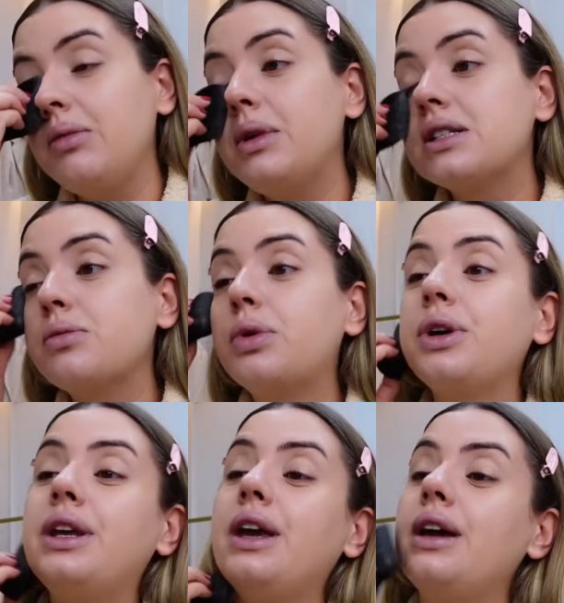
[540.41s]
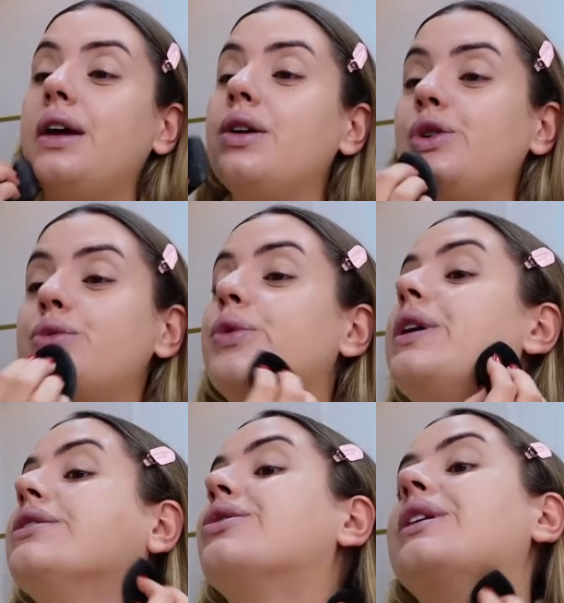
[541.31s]
mesmo porque eu, tipo,
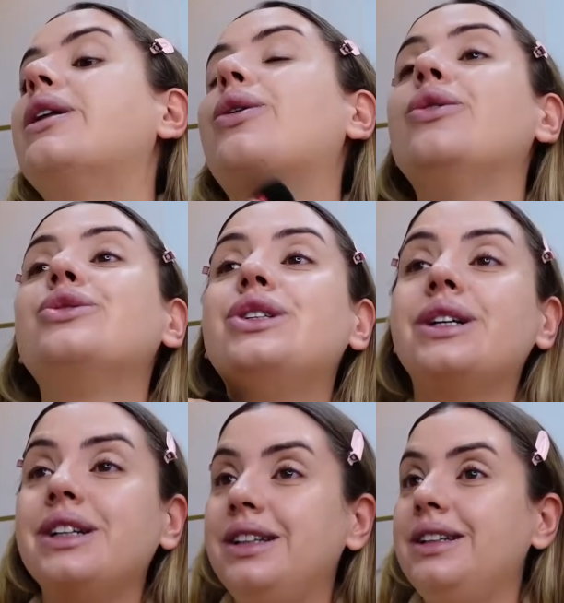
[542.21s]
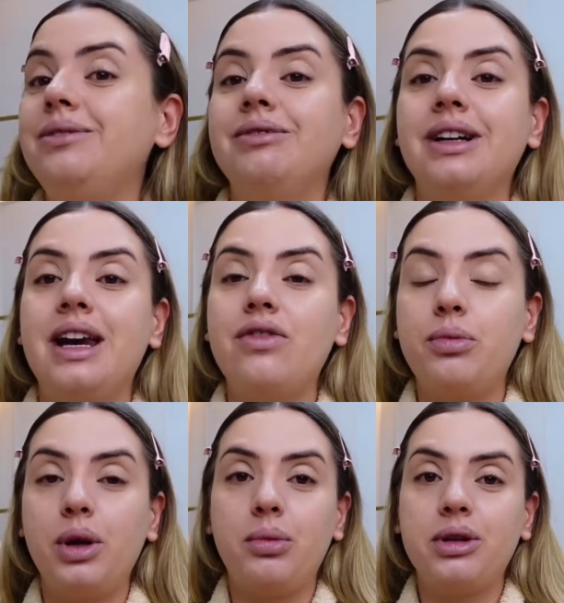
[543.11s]
entro na loja e gravo
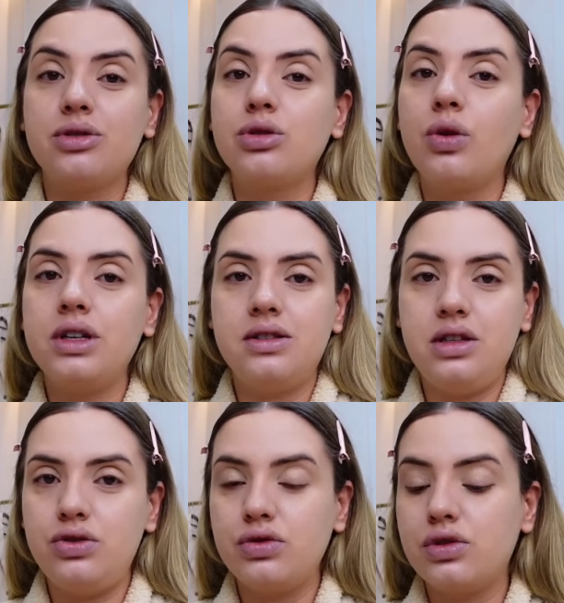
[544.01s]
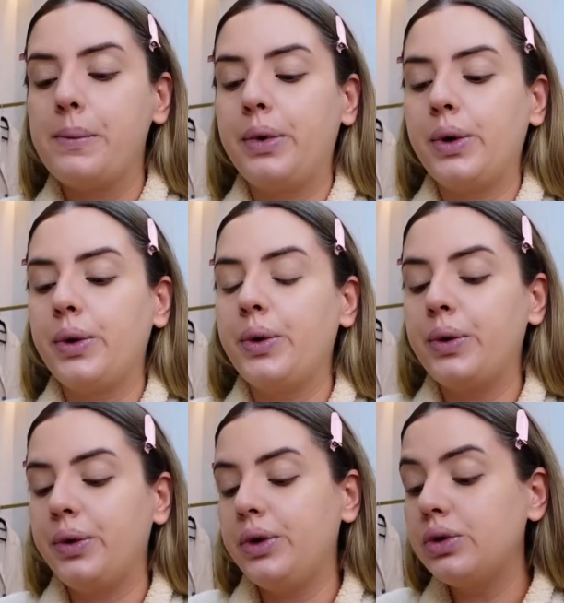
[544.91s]
pelo menos dois vídeos
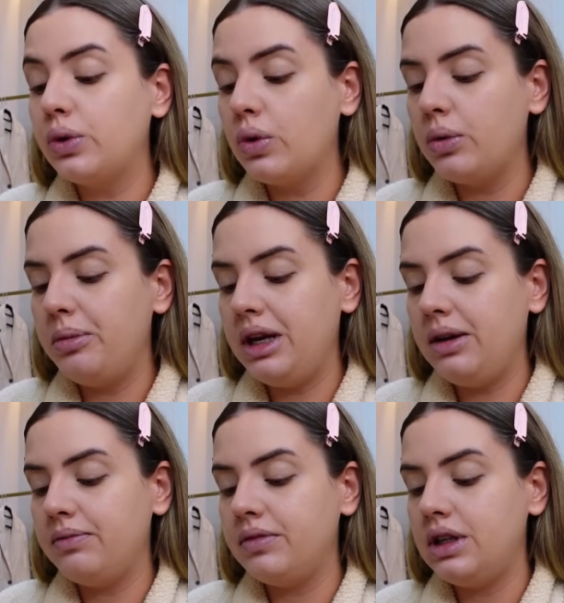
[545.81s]
pro YouTube,